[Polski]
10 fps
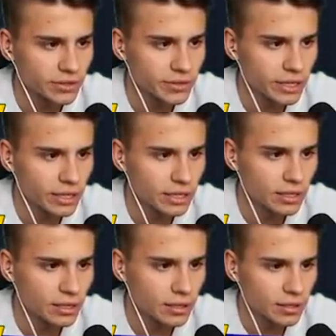chwila.
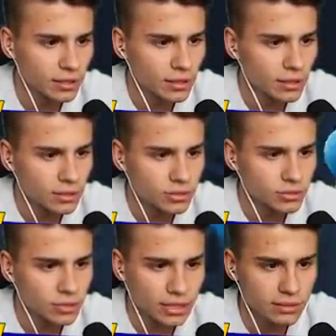Czy
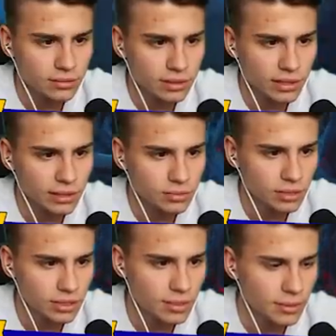tutaj... Nie,
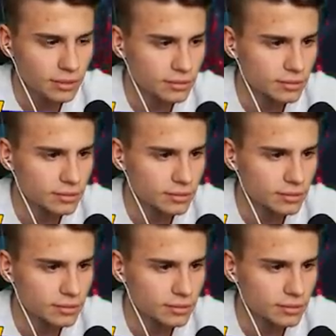tutaj nie ma.